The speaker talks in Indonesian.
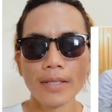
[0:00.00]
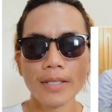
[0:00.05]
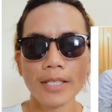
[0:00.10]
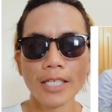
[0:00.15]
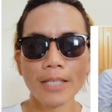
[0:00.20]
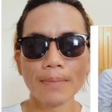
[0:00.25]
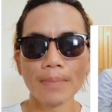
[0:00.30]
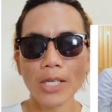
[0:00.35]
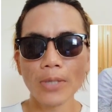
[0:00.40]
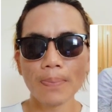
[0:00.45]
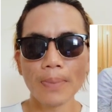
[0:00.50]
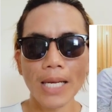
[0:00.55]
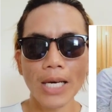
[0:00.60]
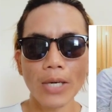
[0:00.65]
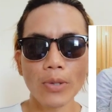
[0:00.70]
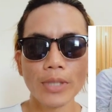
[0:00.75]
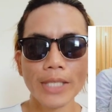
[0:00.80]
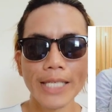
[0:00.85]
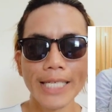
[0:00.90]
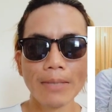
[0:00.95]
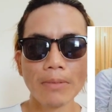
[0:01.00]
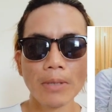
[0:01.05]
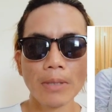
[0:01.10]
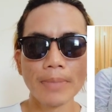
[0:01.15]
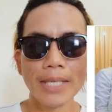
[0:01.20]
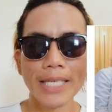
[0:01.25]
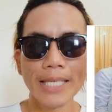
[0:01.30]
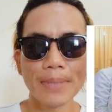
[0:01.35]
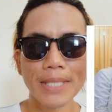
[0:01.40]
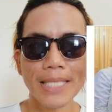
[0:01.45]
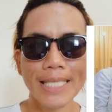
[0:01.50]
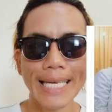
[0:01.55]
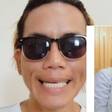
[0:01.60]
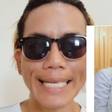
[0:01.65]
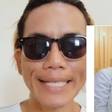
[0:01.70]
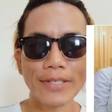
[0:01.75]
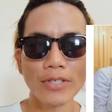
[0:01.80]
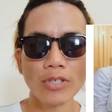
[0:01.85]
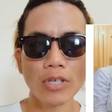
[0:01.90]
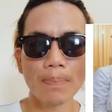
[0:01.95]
Terbaru pelakon ini memberi pesanan